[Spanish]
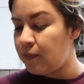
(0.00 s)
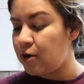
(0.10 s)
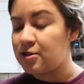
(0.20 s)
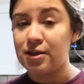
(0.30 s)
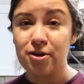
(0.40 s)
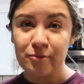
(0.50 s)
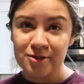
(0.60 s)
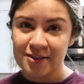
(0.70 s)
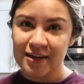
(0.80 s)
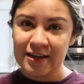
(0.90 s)
Pero les quiero
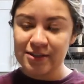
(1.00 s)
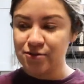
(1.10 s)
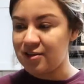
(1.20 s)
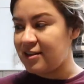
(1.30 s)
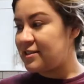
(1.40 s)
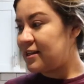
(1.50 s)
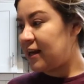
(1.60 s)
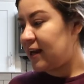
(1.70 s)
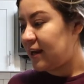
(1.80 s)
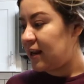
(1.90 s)
mostrar las cositas que
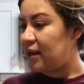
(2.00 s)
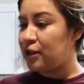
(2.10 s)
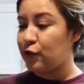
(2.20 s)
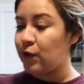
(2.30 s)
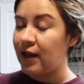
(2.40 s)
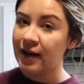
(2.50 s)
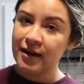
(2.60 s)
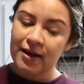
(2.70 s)
agarré en el dólar,